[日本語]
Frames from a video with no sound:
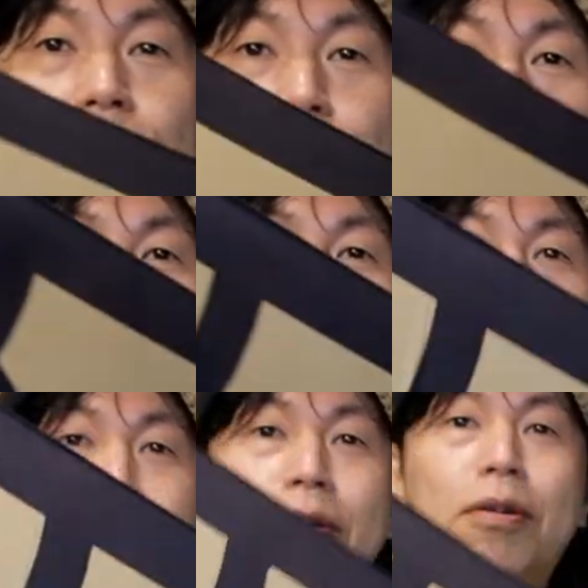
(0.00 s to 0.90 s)
90センチ
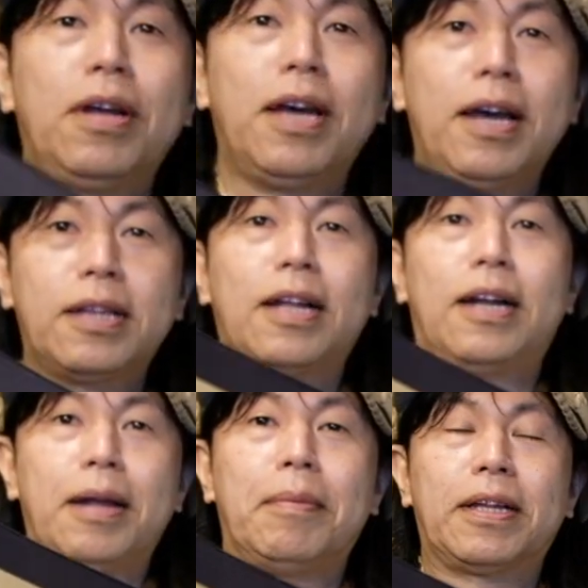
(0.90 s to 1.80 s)
これやったら
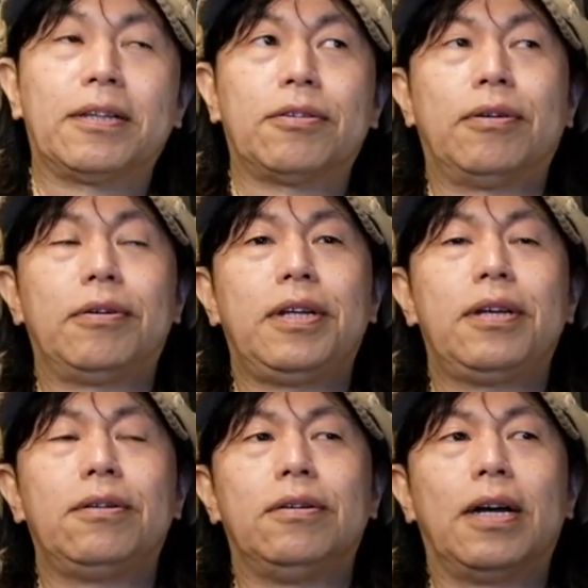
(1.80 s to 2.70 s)
ねまだその
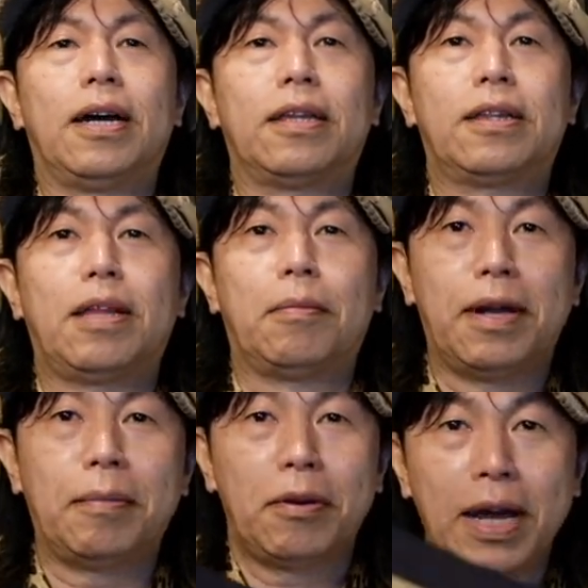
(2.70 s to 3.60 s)
リングがあっても
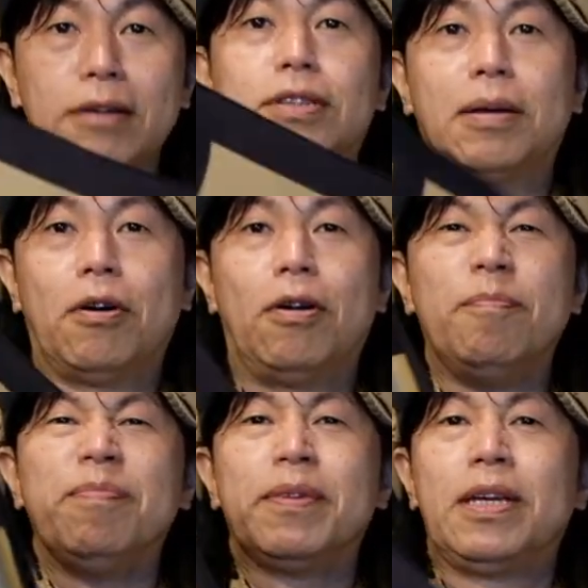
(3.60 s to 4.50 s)
なくても
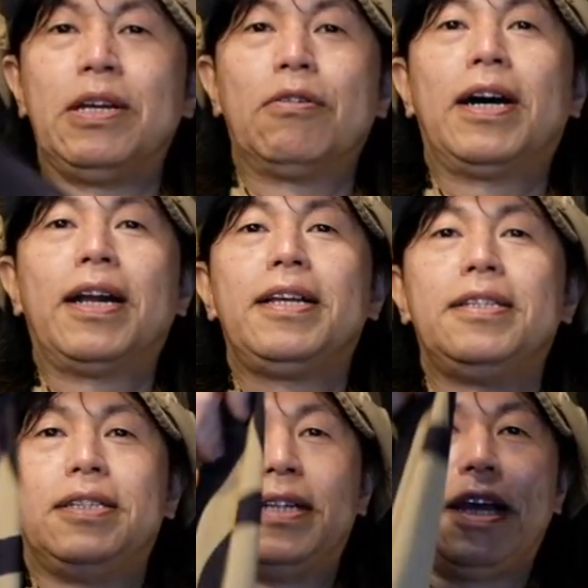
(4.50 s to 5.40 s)
いろんな
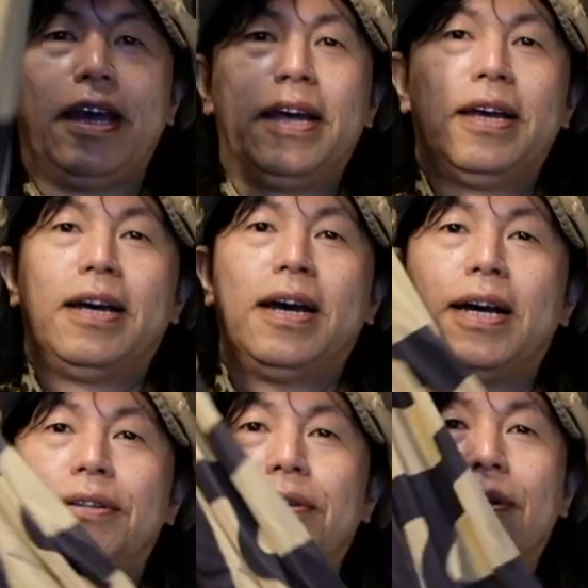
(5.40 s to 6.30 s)
アレンジで
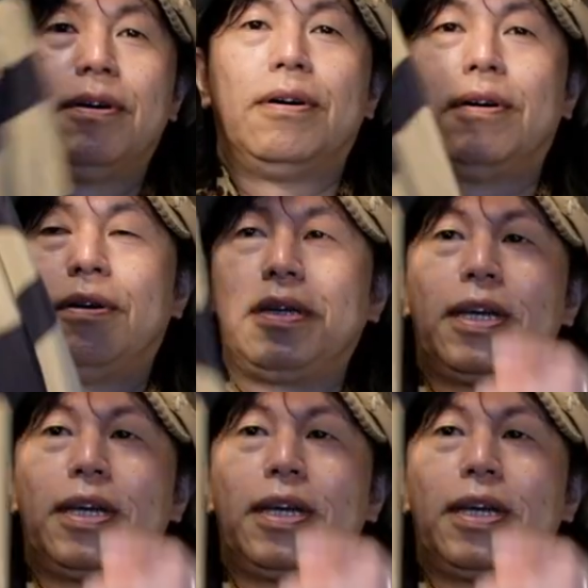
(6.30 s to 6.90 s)
あのい